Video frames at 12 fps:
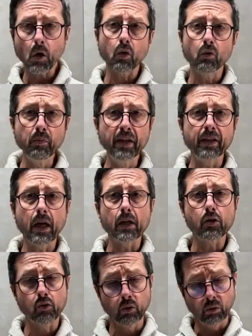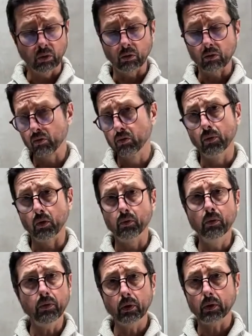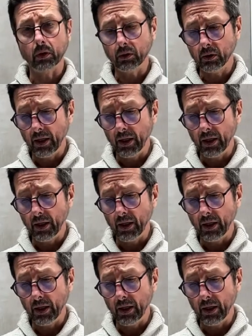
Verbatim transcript: vous mettez un seau sous vos cuves, hein.